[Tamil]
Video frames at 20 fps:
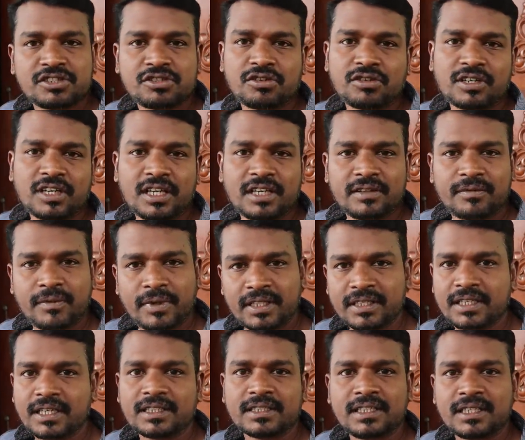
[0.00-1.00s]
வச்சுக்கோங்களேன்
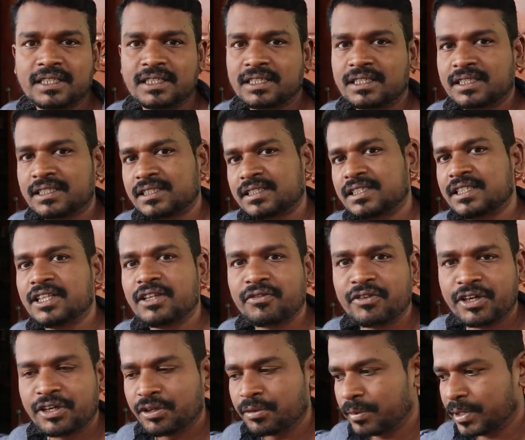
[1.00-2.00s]
அதுக்காக தான் நான் இந்த
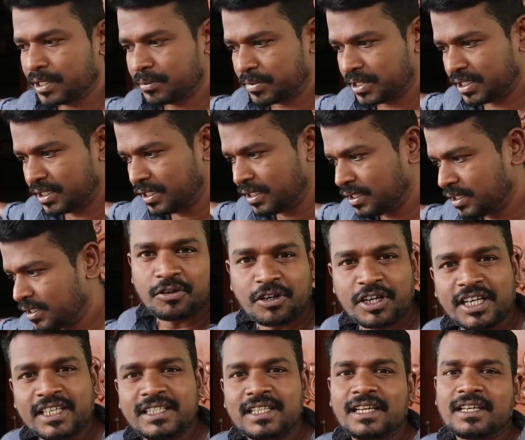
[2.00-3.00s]
வீடியோ மேக் பண்ணேன்
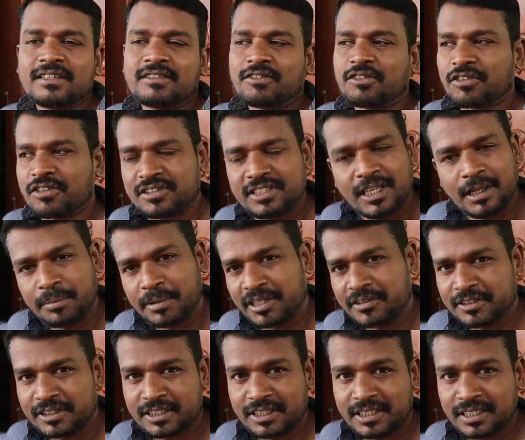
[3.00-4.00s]
ஓகே இதில் ஒரு சில
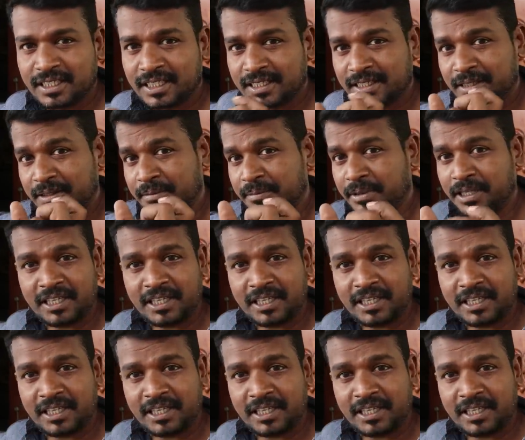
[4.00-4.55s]
பேர் வந்துட்டு அந்த